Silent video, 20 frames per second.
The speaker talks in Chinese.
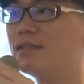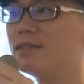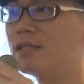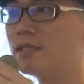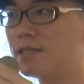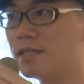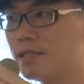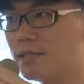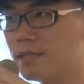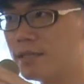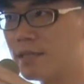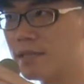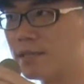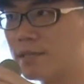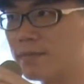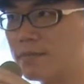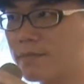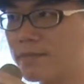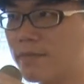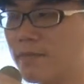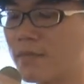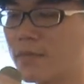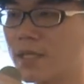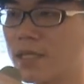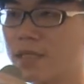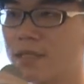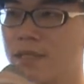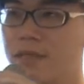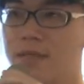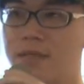你是医生，
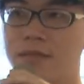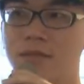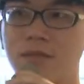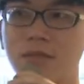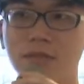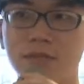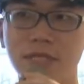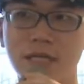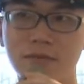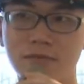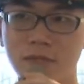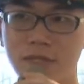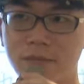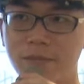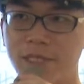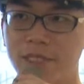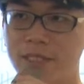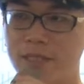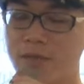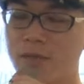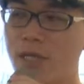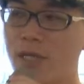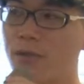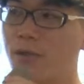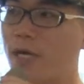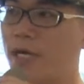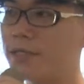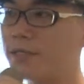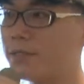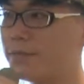手上五个病人快挂了。